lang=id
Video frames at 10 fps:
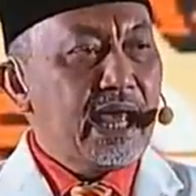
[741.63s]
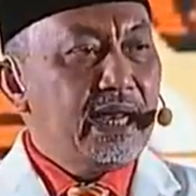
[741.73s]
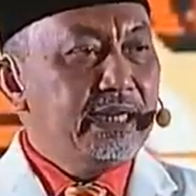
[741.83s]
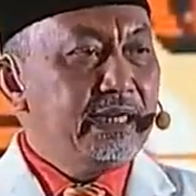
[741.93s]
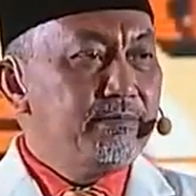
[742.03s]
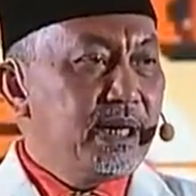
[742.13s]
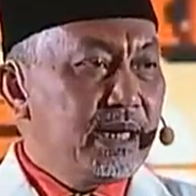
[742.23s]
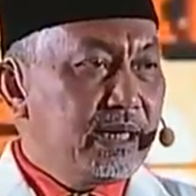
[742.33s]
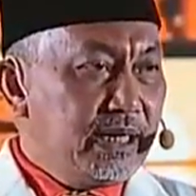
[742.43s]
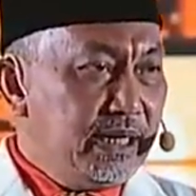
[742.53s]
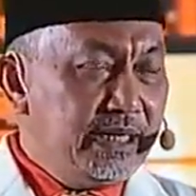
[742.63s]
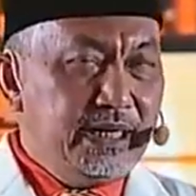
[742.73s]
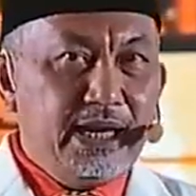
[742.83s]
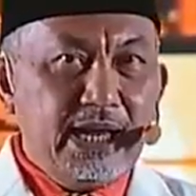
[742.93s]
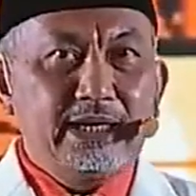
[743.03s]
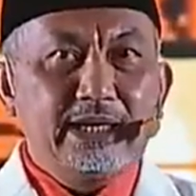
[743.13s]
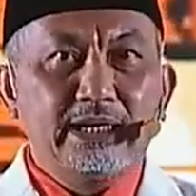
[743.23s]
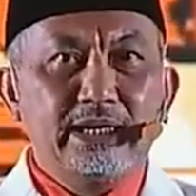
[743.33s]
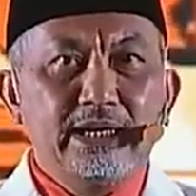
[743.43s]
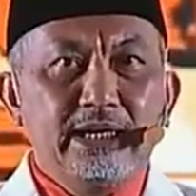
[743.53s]
saling
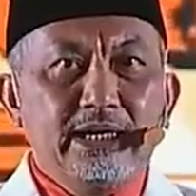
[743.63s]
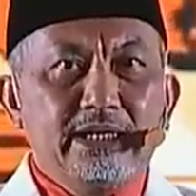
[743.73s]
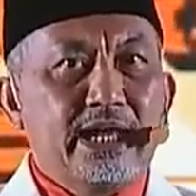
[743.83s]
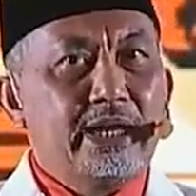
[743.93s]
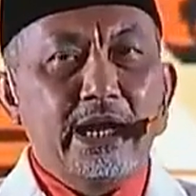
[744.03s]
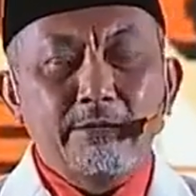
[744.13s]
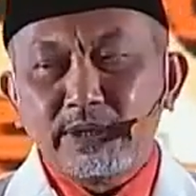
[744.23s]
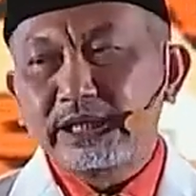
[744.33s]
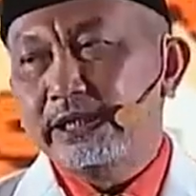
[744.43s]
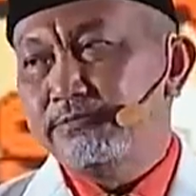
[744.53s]
berkelindan, tak dapat